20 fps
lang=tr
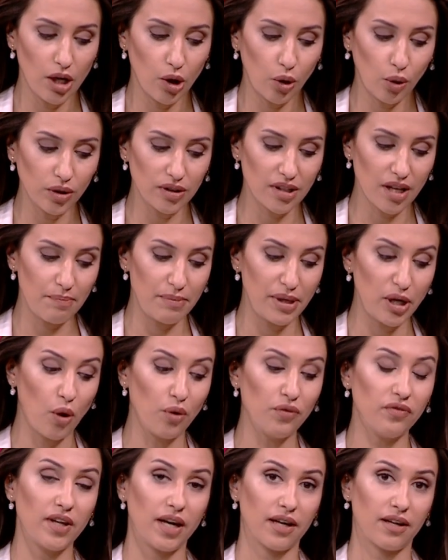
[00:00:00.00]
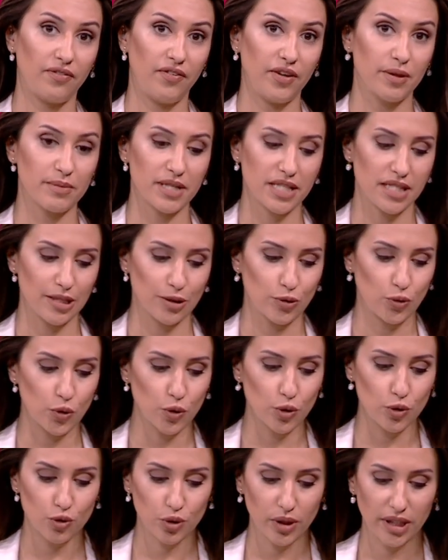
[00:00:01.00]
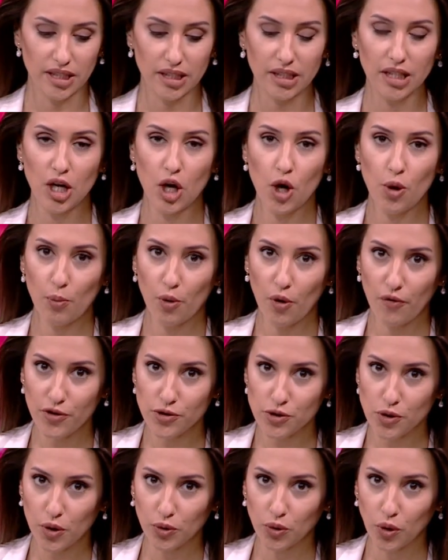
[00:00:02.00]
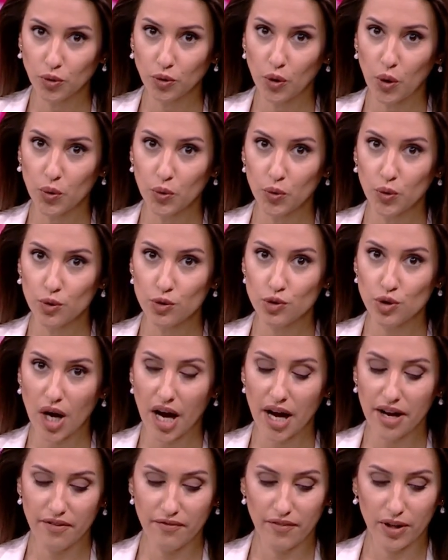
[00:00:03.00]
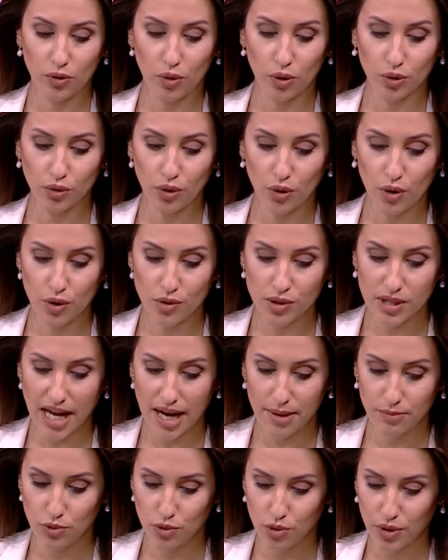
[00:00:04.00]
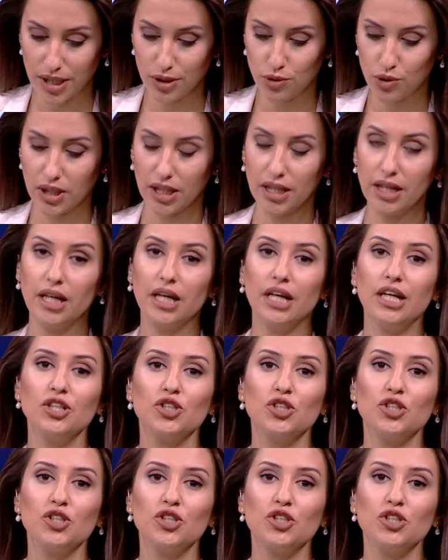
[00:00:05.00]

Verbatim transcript: O da BioNTech firmasının kurucuları Profesör Doktor Uğur Şahin ve Doktor Özlem Türeci'yi